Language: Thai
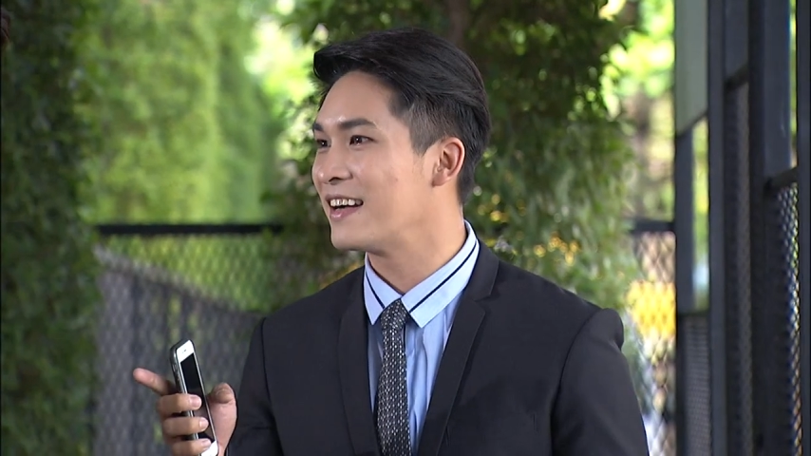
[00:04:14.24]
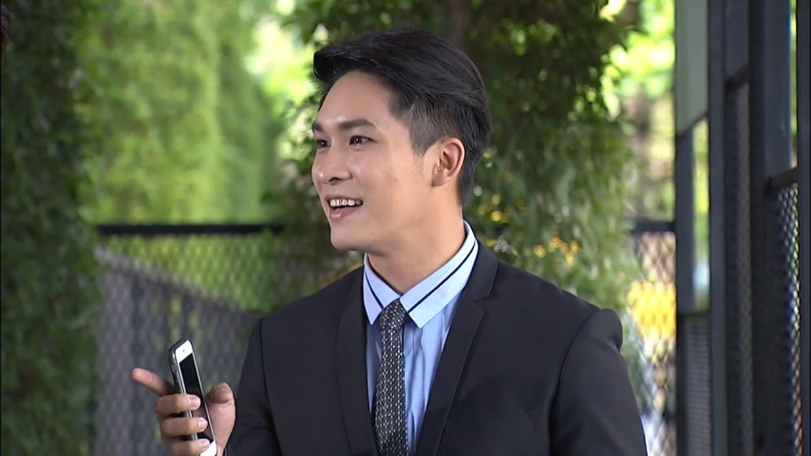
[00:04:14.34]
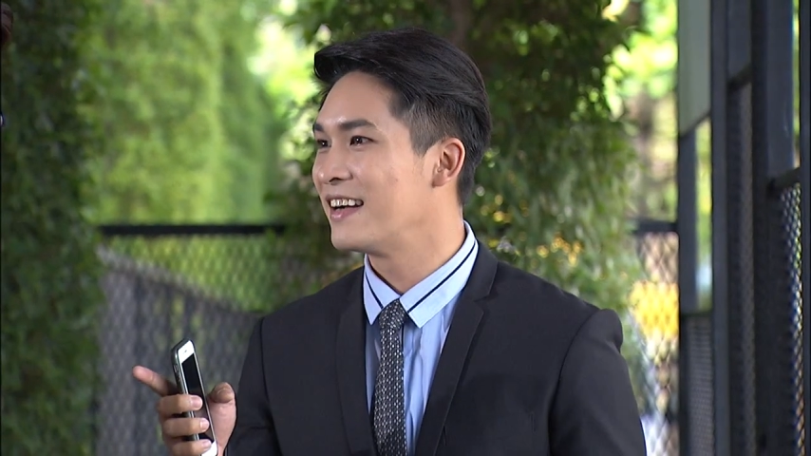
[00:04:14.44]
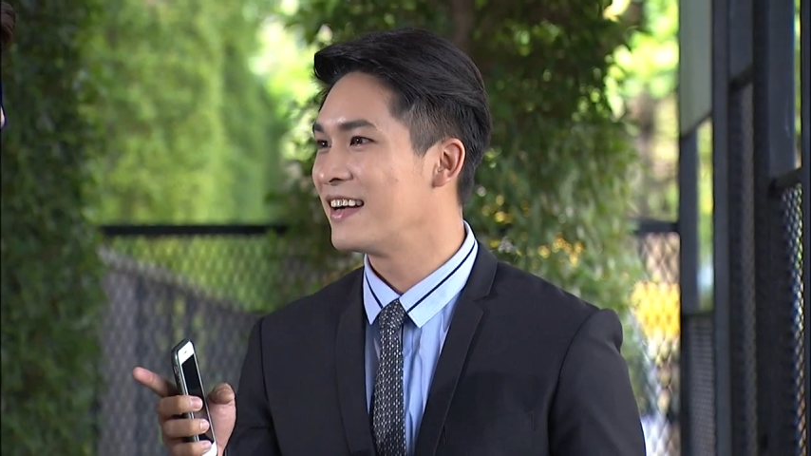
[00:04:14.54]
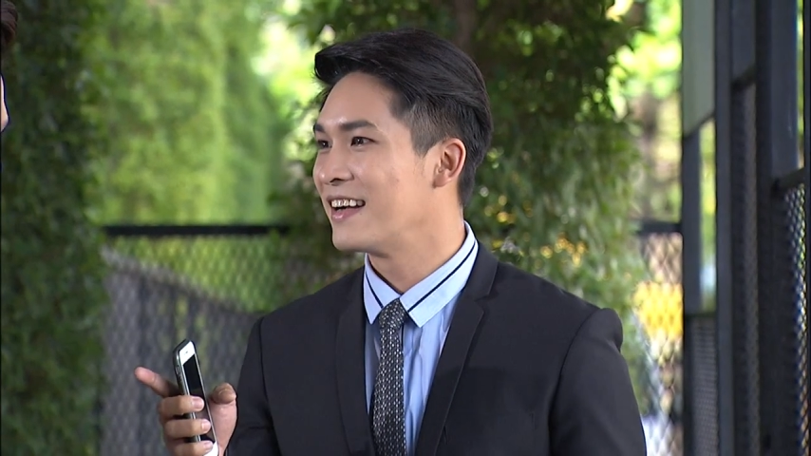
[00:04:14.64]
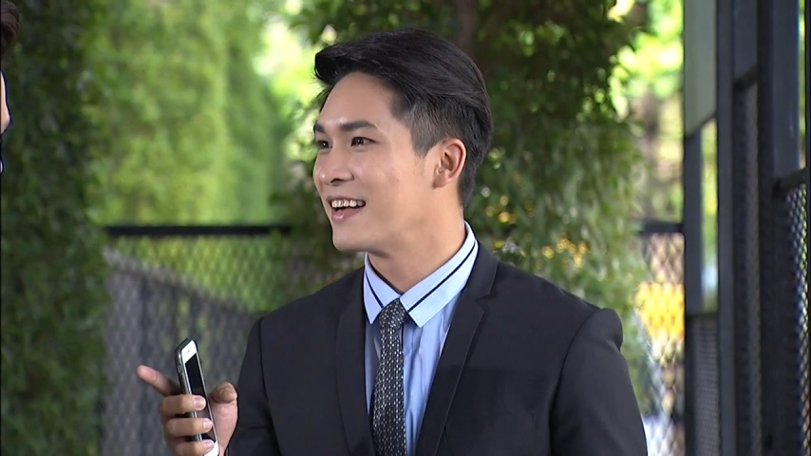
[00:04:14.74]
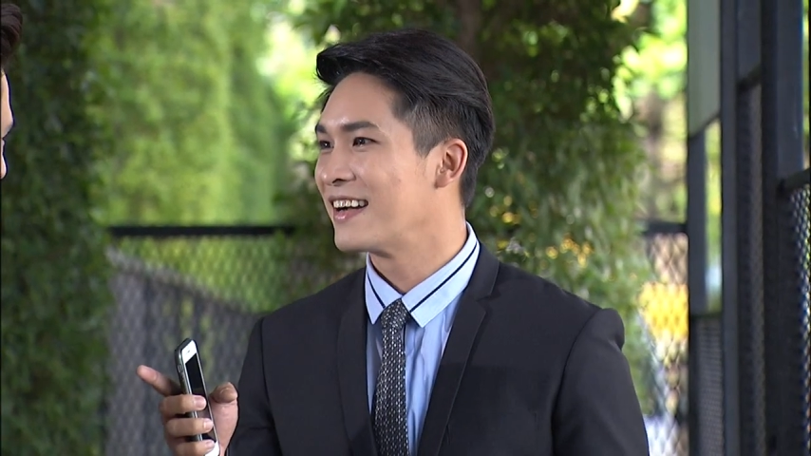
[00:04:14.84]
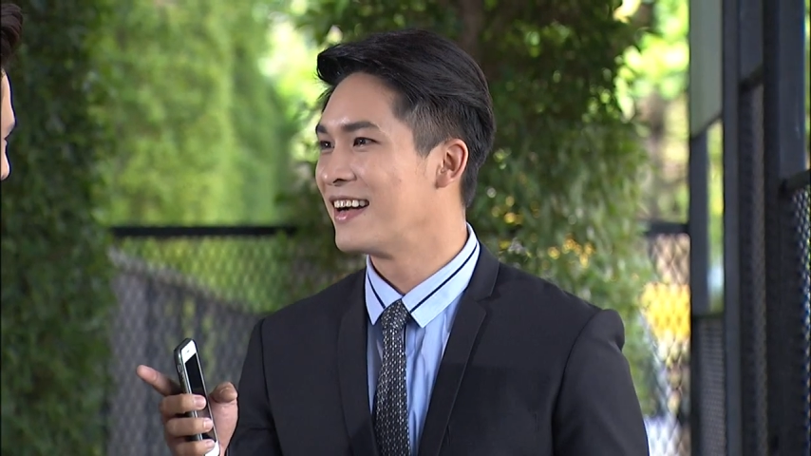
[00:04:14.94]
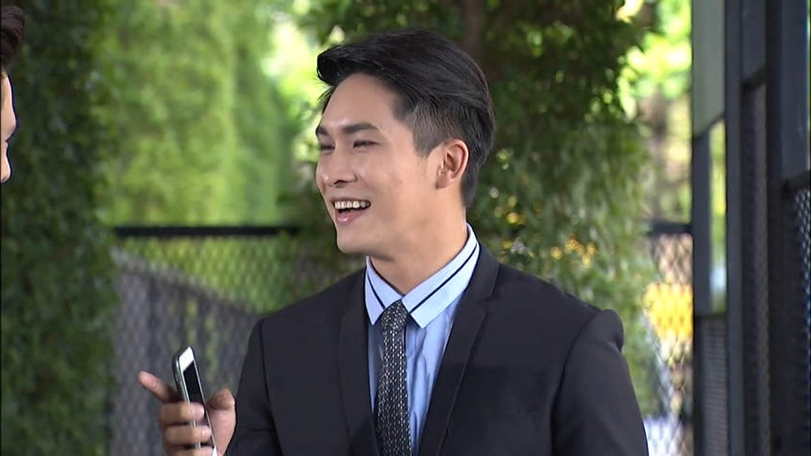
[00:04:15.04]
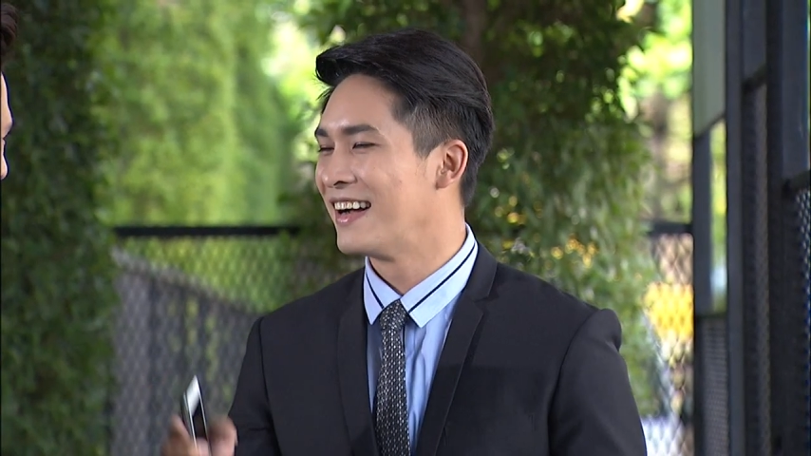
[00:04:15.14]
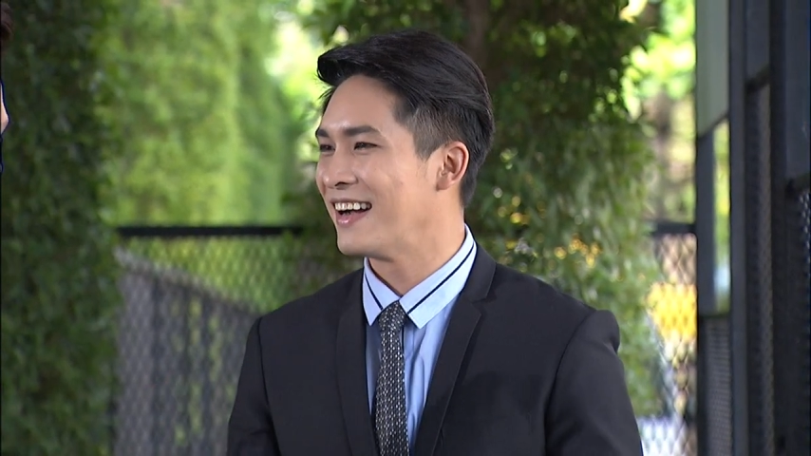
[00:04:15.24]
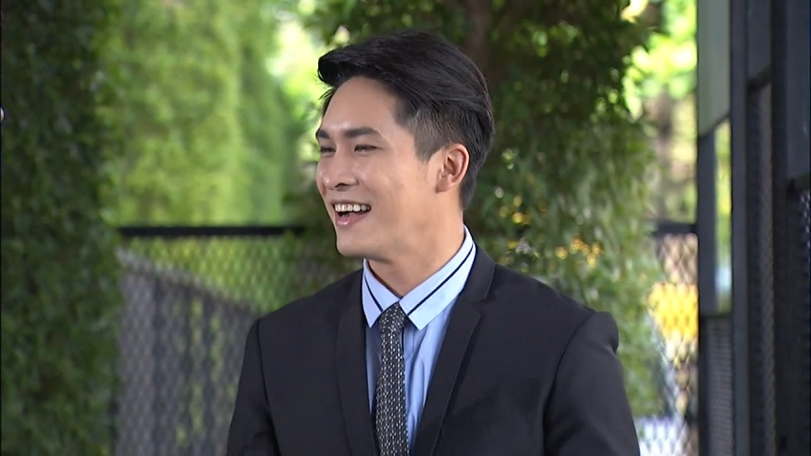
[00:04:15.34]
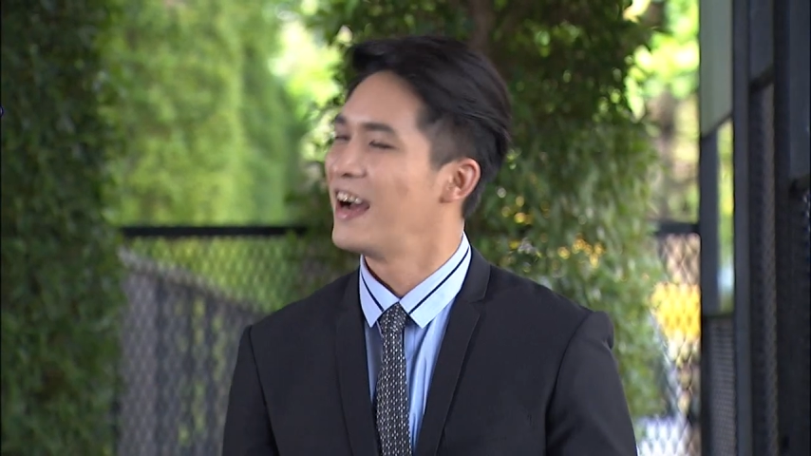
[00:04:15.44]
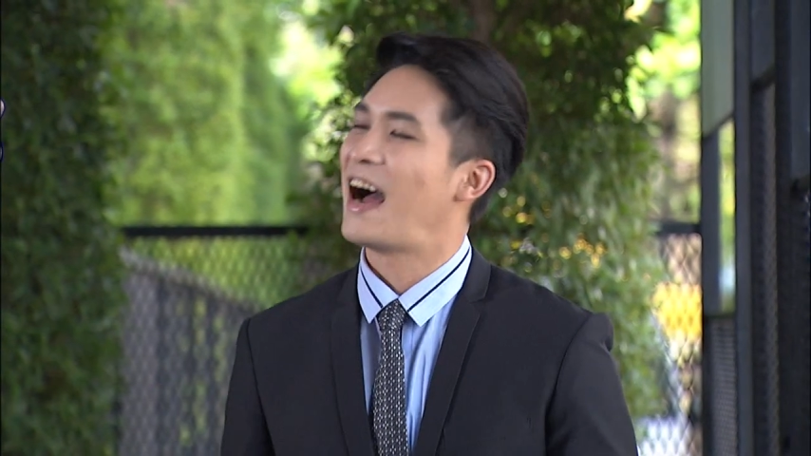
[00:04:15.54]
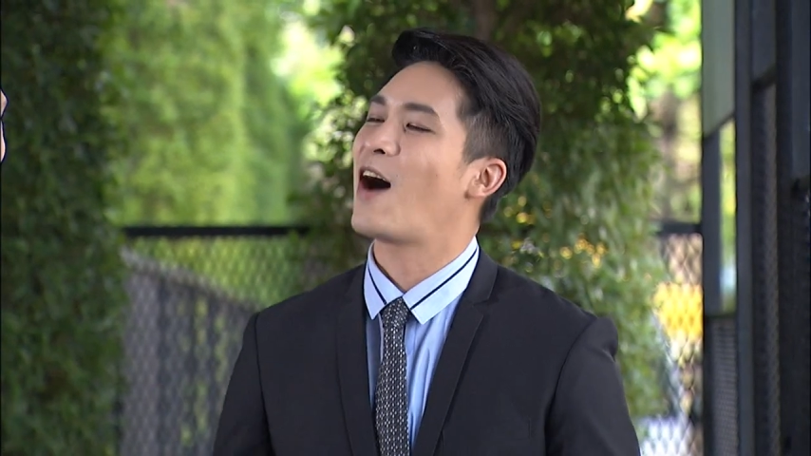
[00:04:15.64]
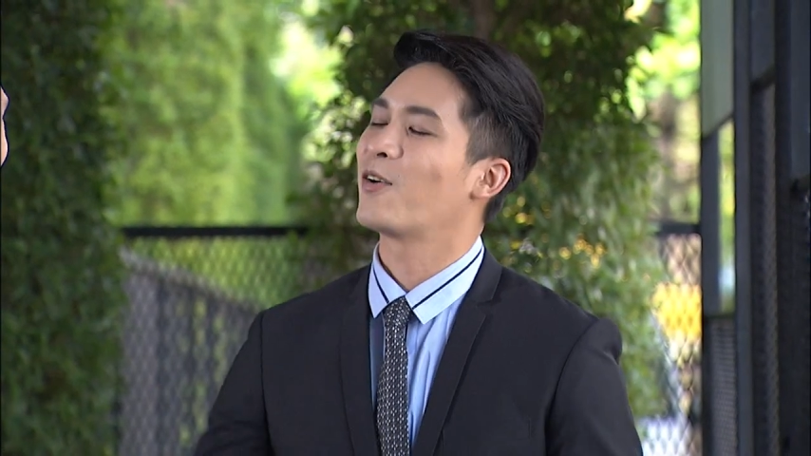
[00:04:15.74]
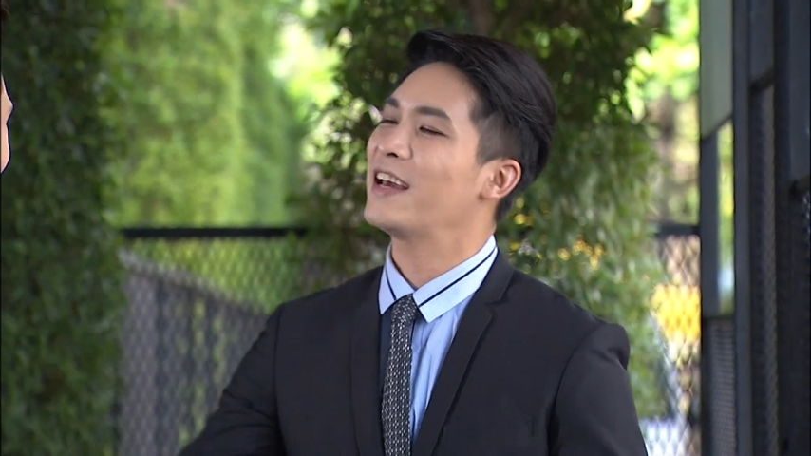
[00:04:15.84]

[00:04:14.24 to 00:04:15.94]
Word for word: ใช่ครับพี่เอา